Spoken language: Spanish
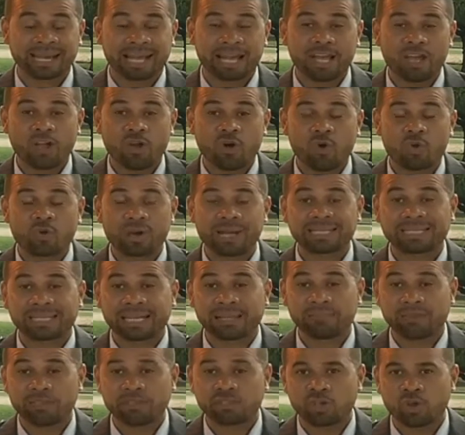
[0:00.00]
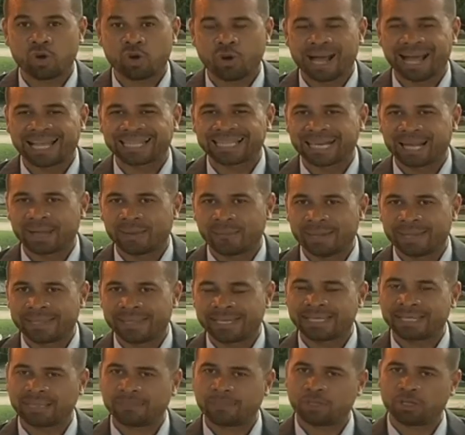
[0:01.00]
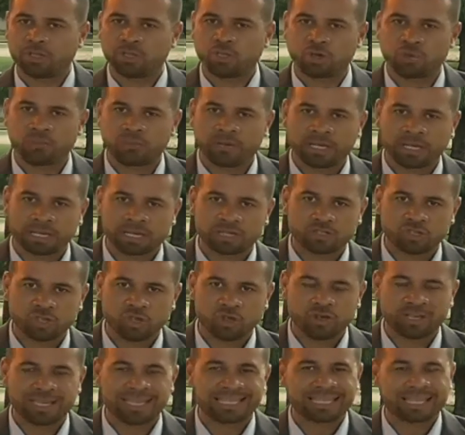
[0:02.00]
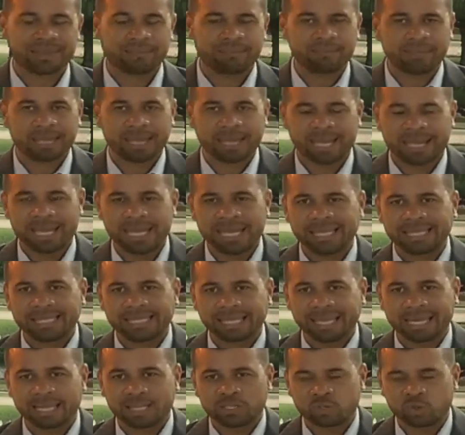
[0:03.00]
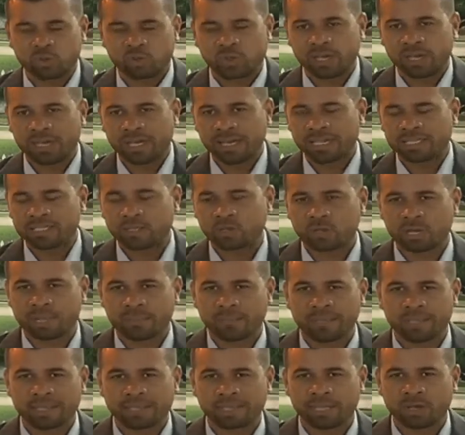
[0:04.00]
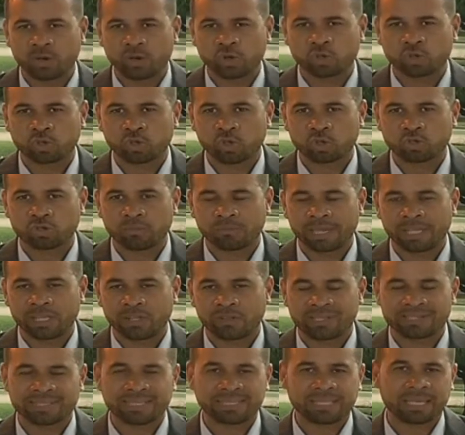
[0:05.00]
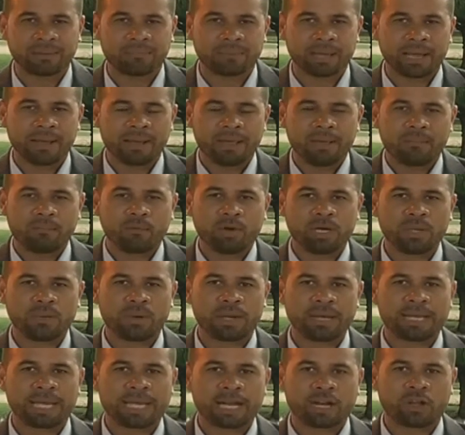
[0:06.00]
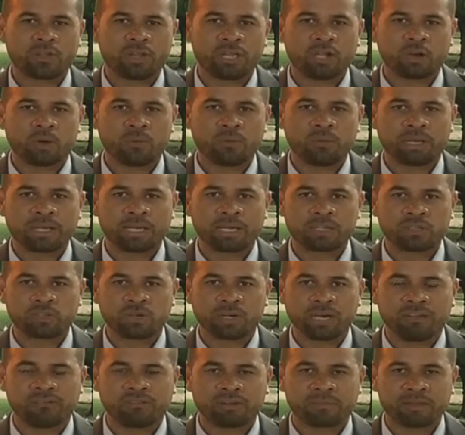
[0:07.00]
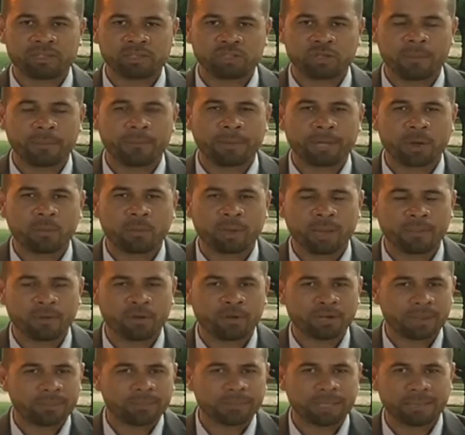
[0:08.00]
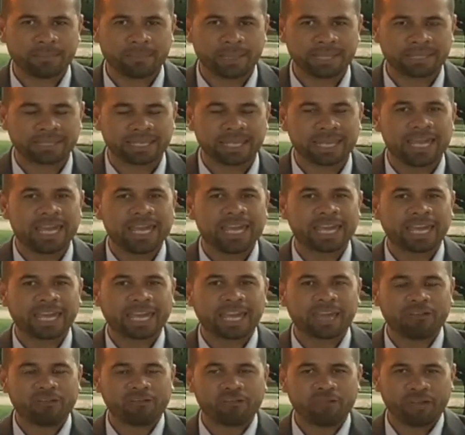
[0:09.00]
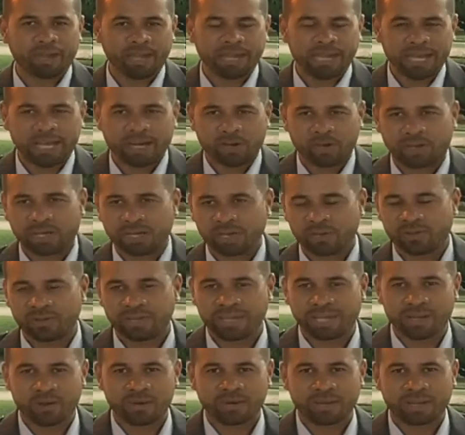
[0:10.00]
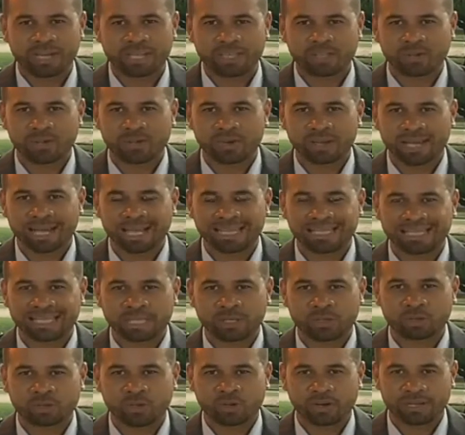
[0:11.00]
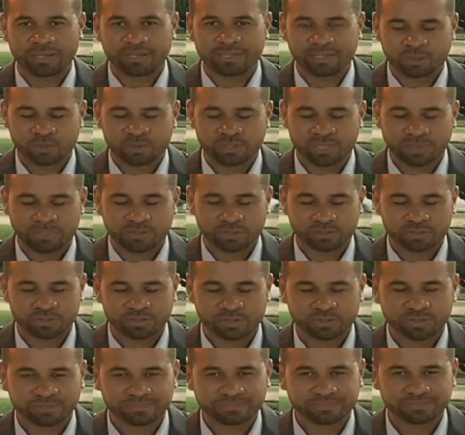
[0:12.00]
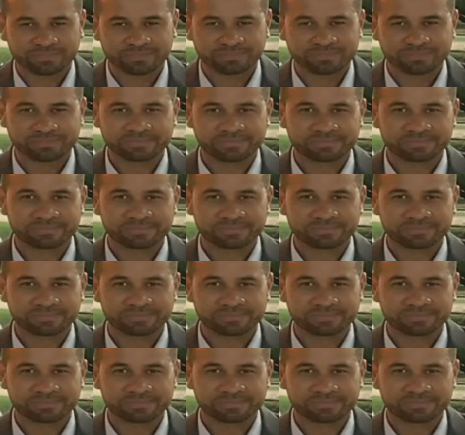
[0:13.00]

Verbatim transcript: tendrá una transmisión a través de este medio de comunicación y también Telesur y seguramente otros medios del sistema bolivariano de comunicación e información. Pero vamos rápidamente qué fue lo que nos dijeron estos cantautores. Escuchemos.